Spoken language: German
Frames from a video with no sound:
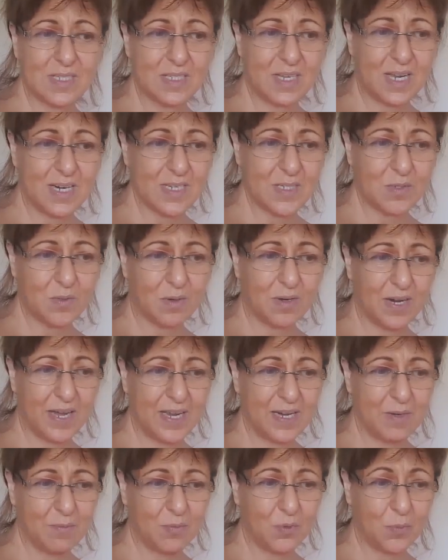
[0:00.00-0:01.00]
Das sind alles so
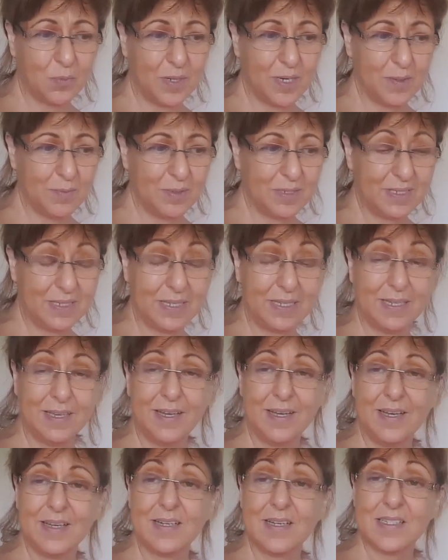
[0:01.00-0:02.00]
kleine Probleme,
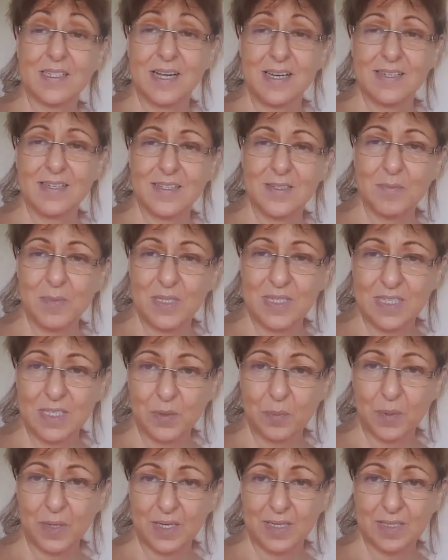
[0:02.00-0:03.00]
die das Alter mit
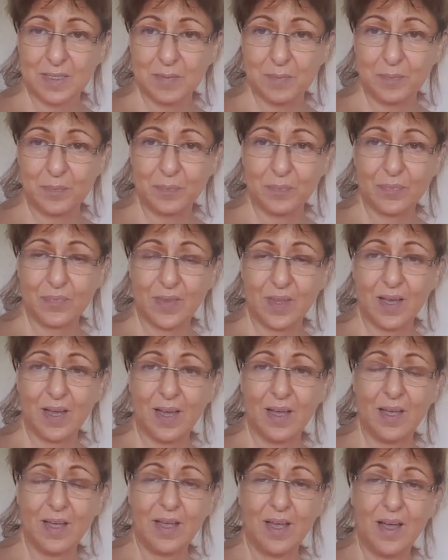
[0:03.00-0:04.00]
sich bringt.
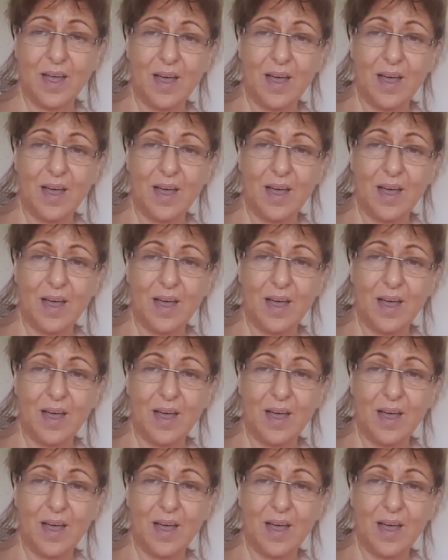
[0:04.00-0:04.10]
Ja?